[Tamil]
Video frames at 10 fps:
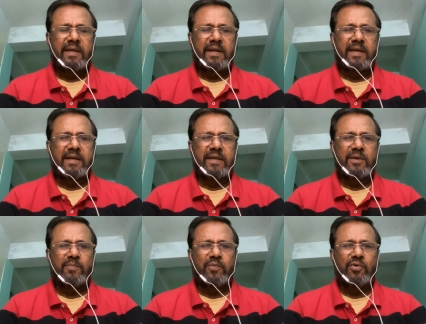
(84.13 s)
எனக்கு
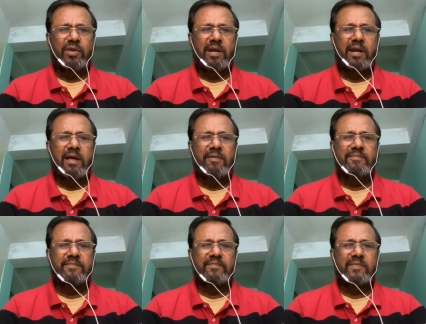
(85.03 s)
எப்போதெல்லாம்
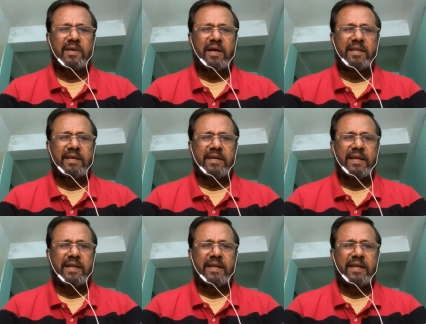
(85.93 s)
அதை